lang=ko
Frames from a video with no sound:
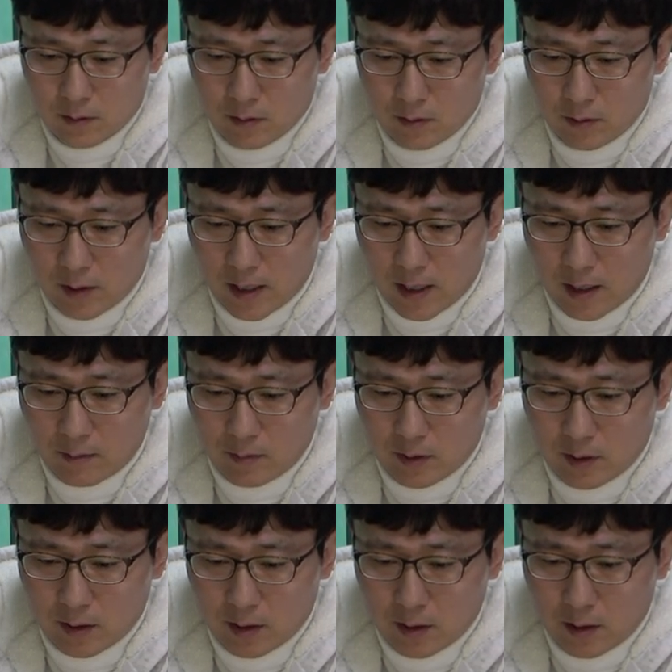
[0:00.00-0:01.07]

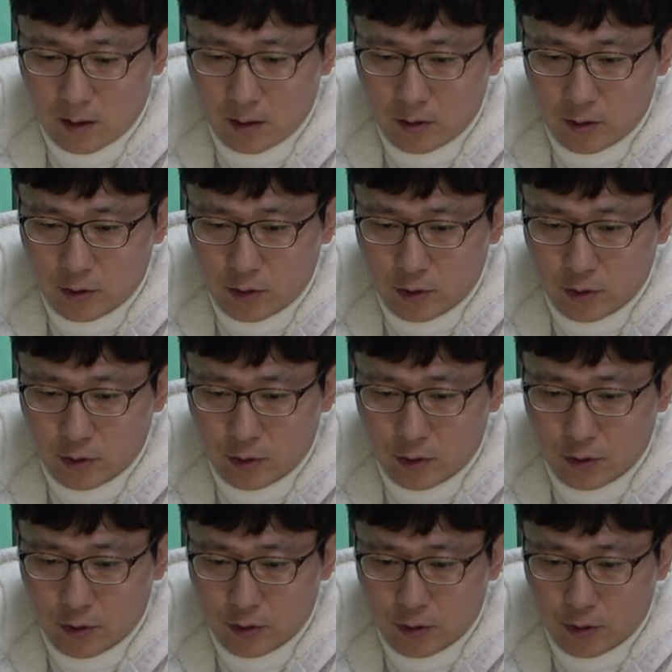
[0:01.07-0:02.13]
그래머 인
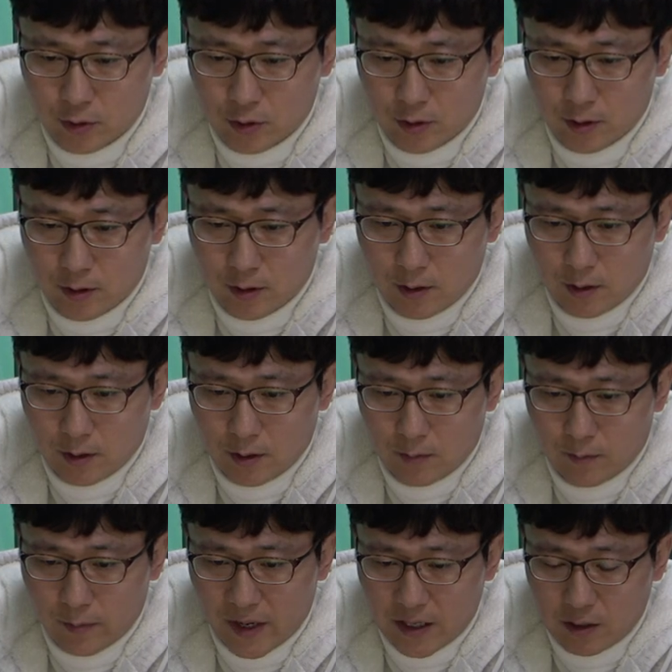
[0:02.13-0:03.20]
뉴스 어,
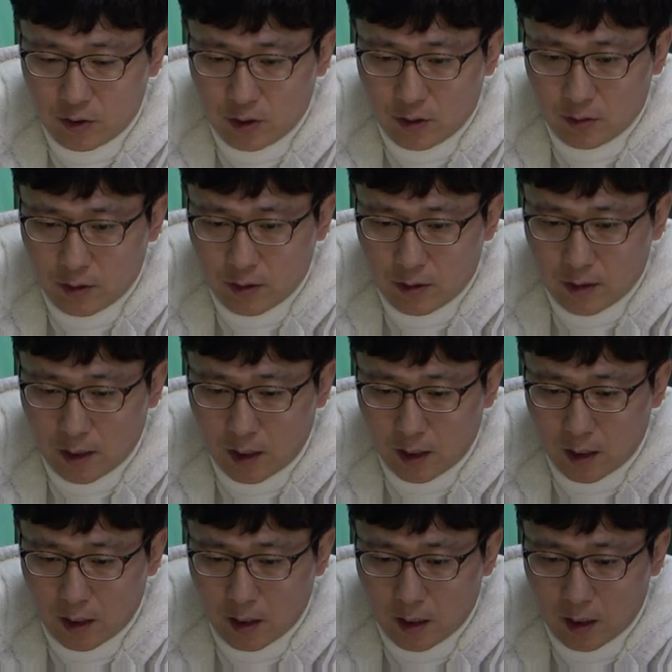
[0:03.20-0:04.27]
베이직 어디
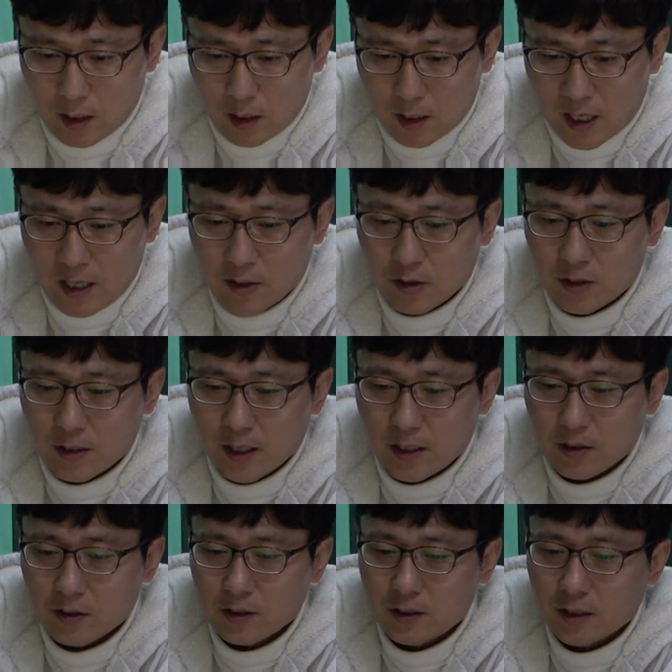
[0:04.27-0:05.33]
있냐? 아 여기 있네.
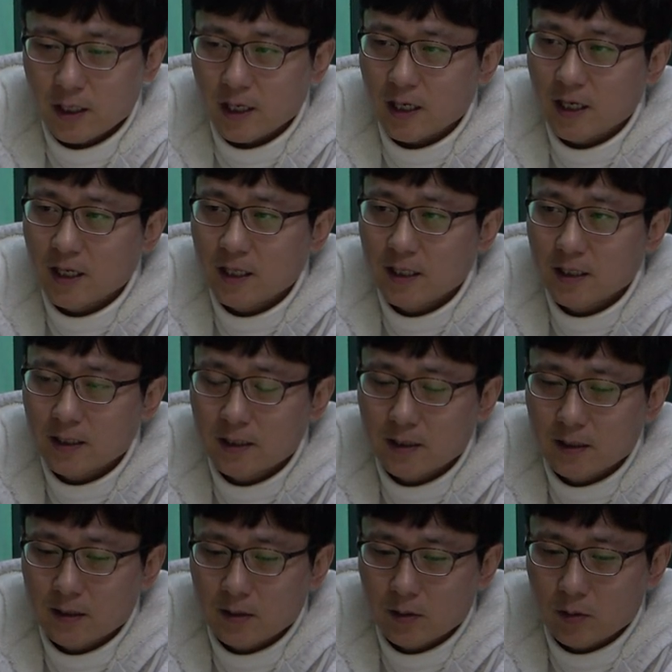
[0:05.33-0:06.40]
이거 있지? 네.
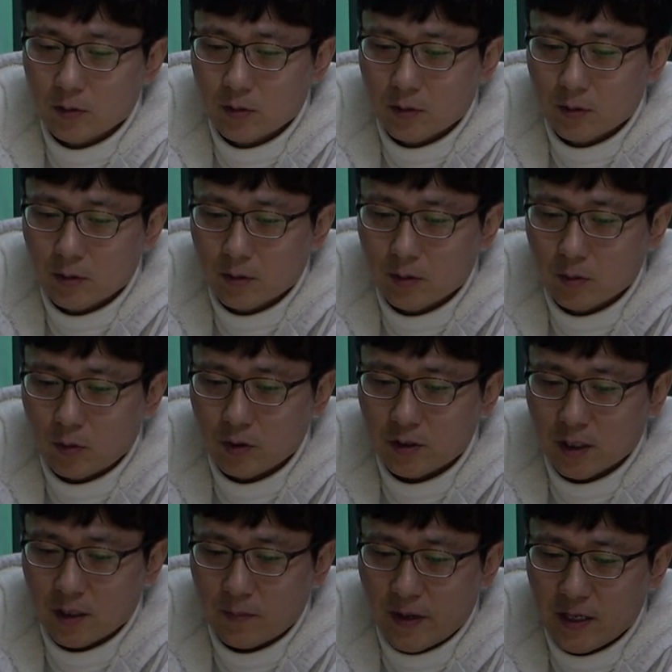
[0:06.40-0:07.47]
여기
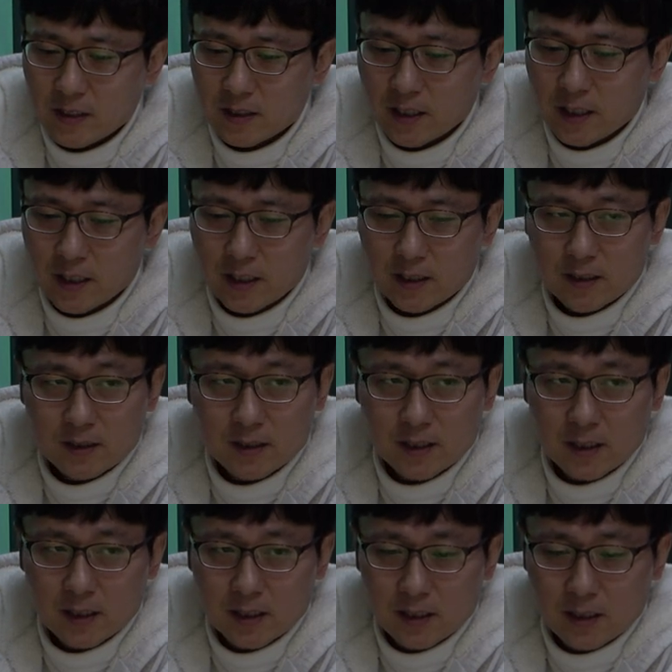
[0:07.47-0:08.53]
있잖아 베이직.
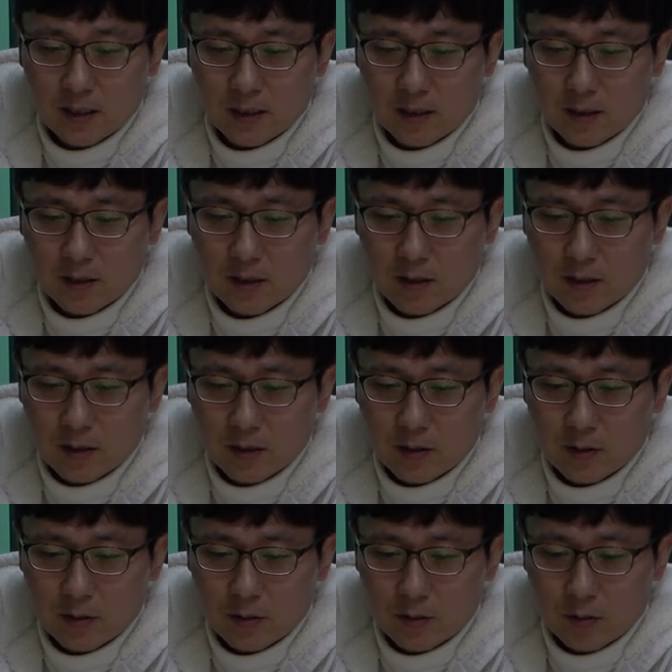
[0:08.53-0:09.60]
그지? 아,
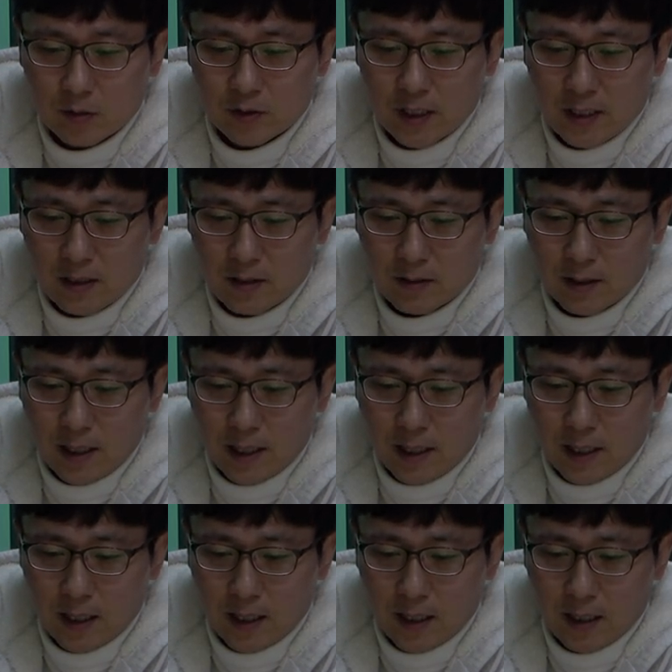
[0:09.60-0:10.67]
이걸 찾는
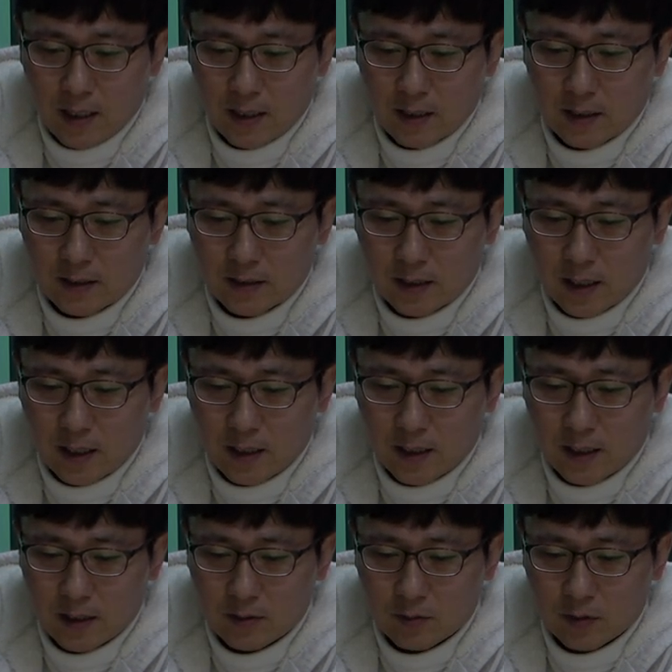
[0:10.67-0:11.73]
거야. 자
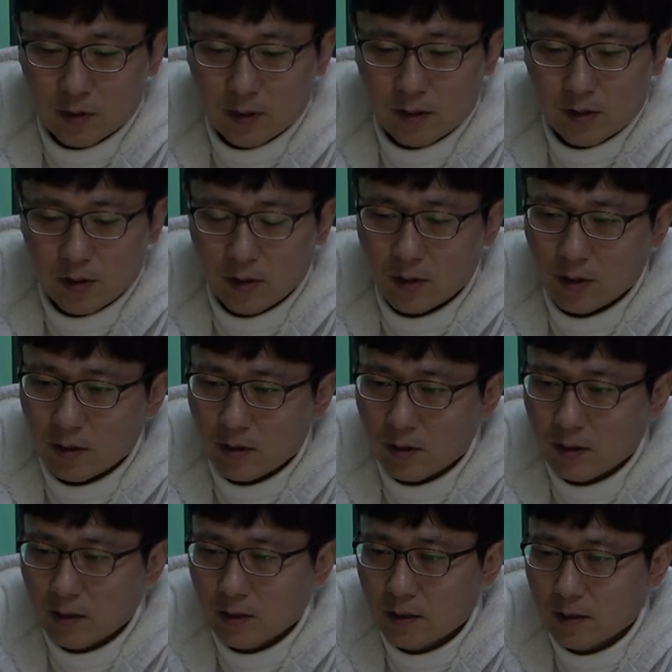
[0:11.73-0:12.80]
이래가지고 이걸 열어.
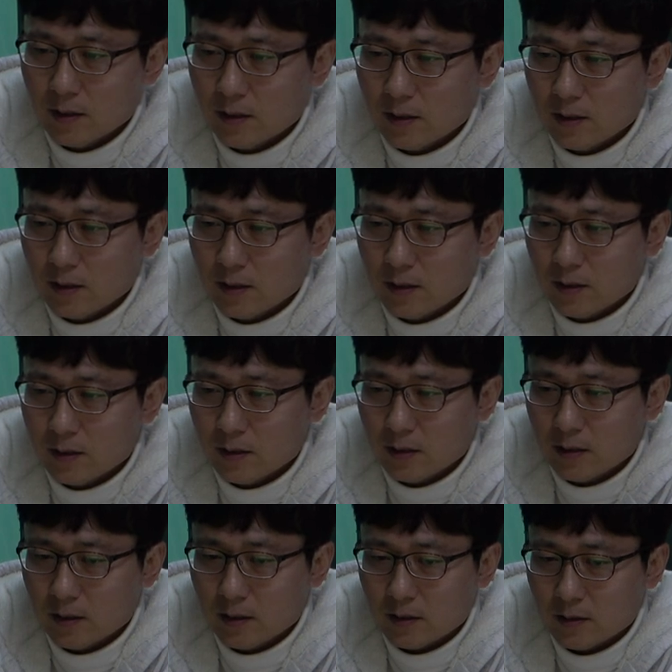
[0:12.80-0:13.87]

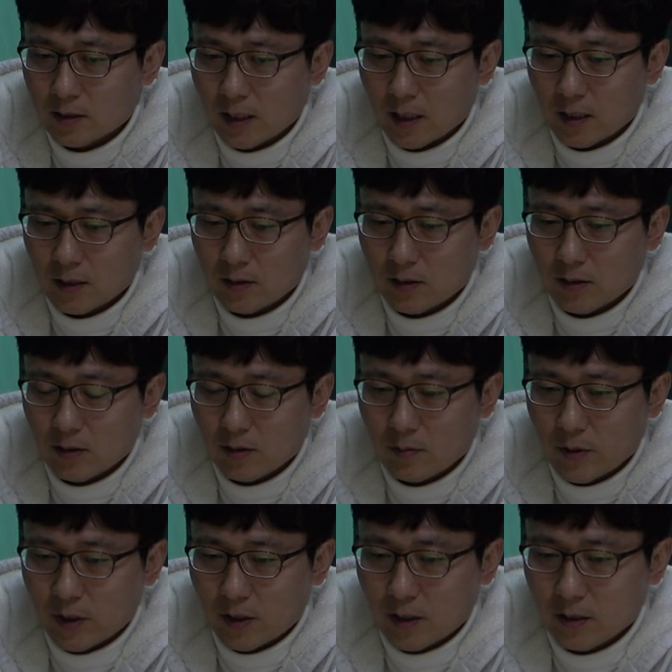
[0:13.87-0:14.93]
자 이걸
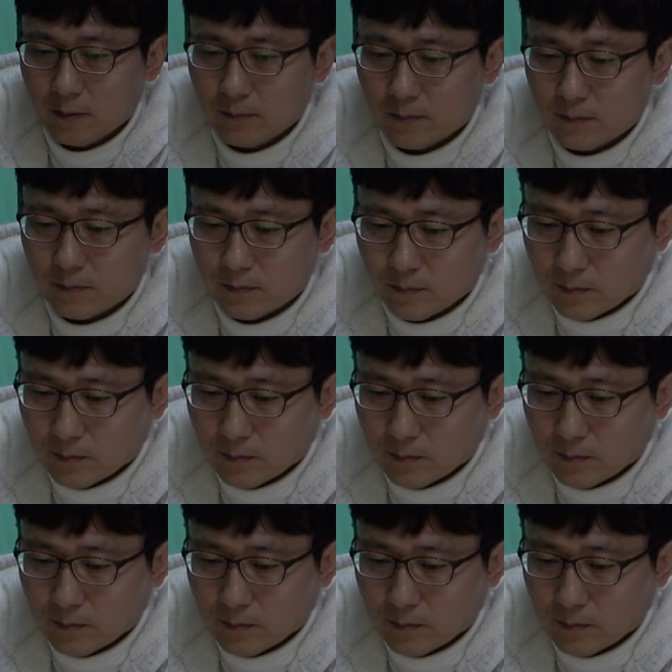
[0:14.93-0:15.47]
열면 음.